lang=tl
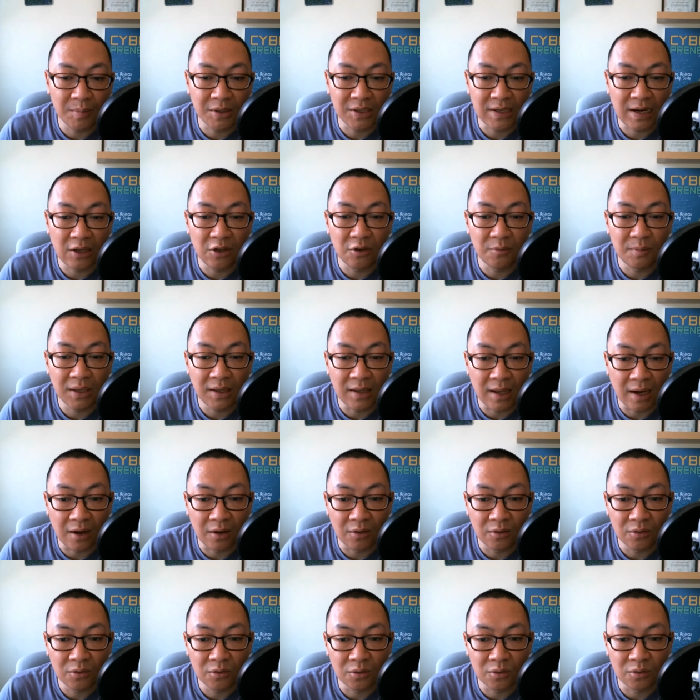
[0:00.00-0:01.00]
masyadong
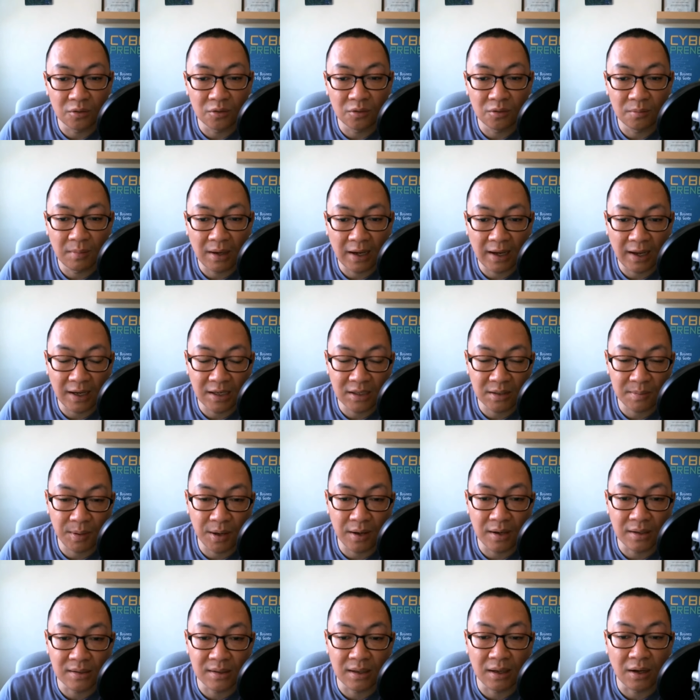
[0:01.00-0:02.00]
ma-down kung
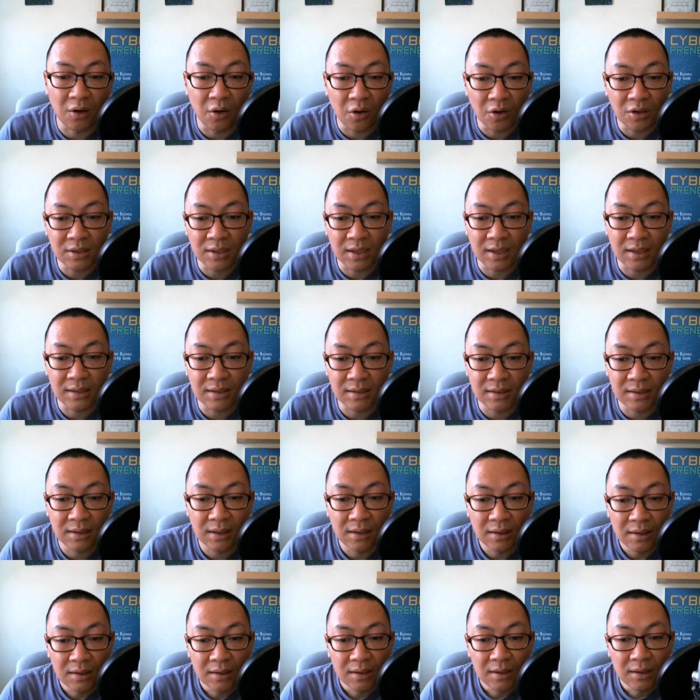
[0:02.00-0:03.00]
maka-experience ng losses.
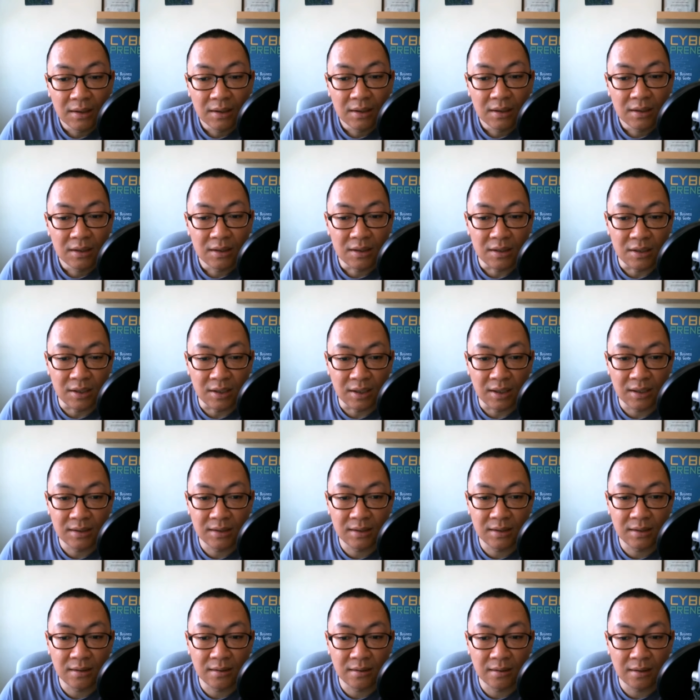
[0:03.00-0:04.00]

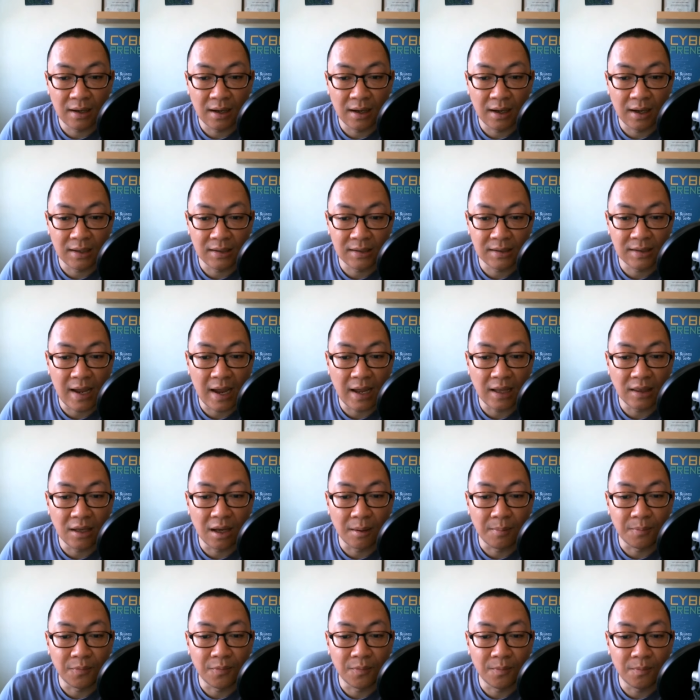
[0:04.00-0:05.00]
Just uh, stand
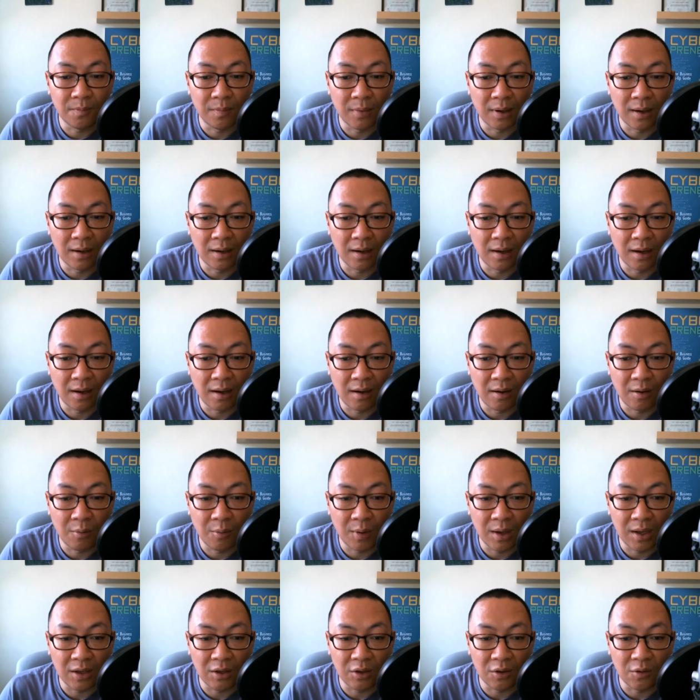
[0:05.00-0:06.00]
up uh,
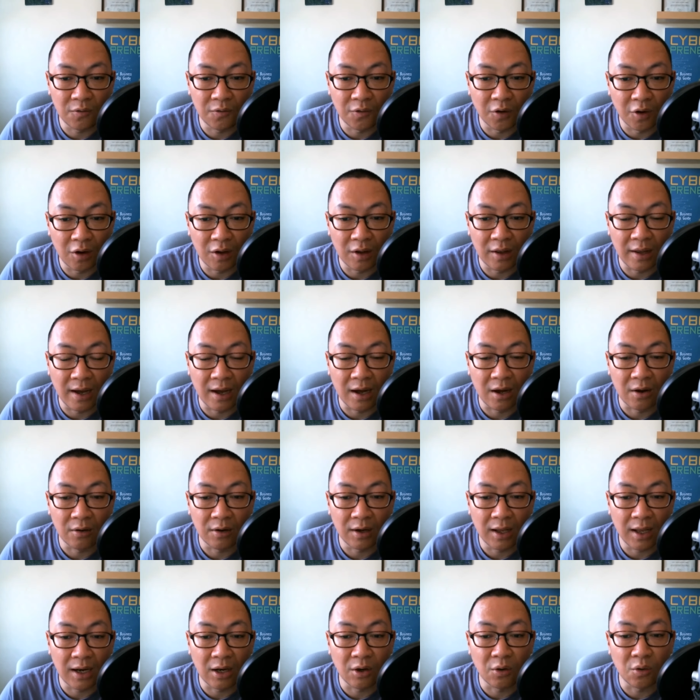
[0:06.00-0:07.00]
when you fall
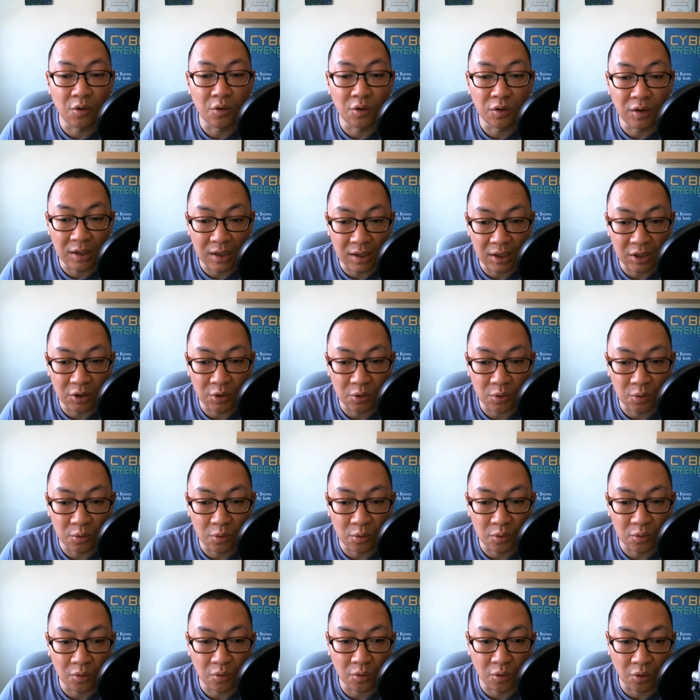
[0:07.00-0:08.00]
down and
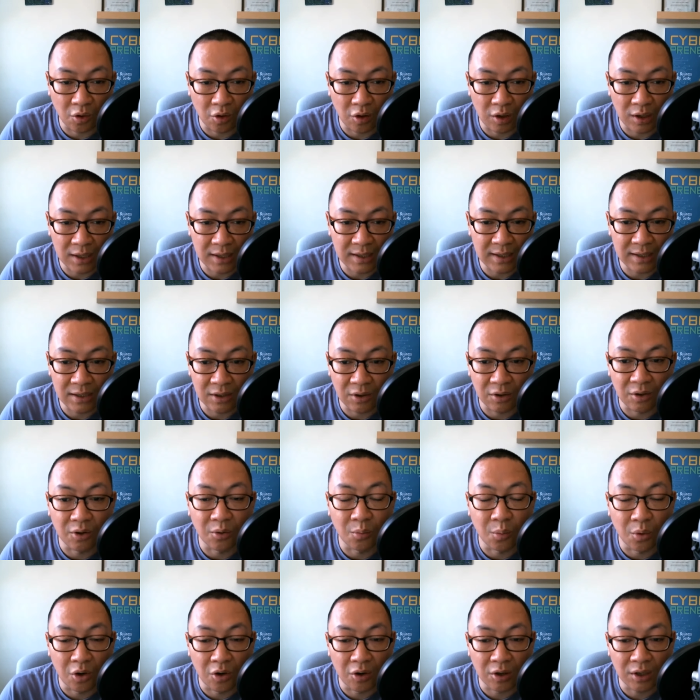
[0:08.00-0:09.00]
continue crawling or
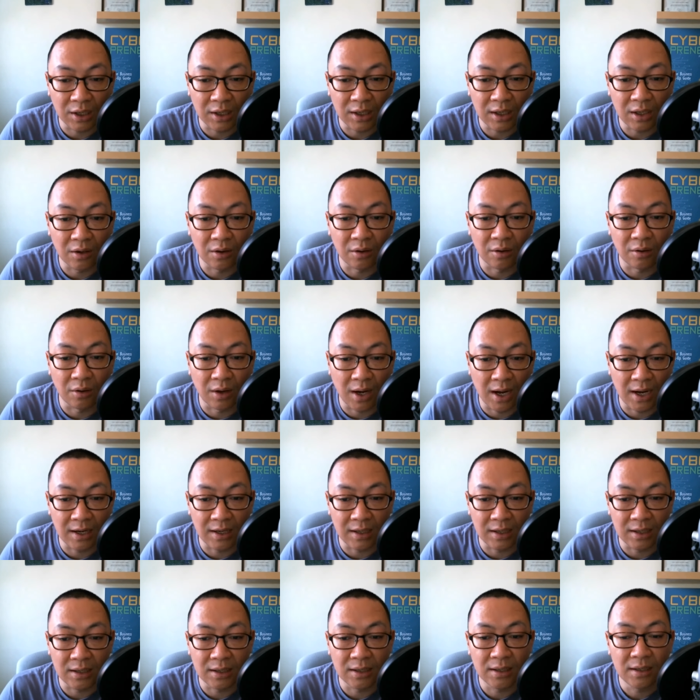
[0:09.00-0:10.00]
walking or
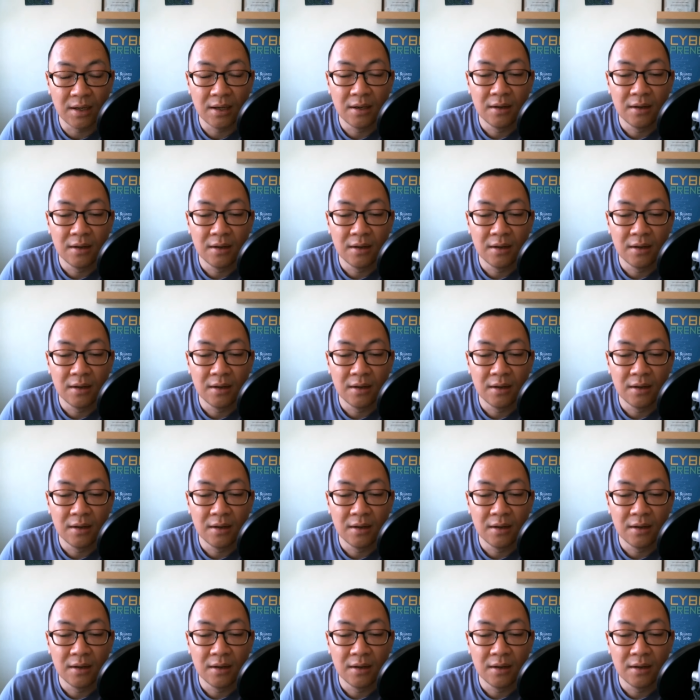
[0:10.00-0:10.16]
running.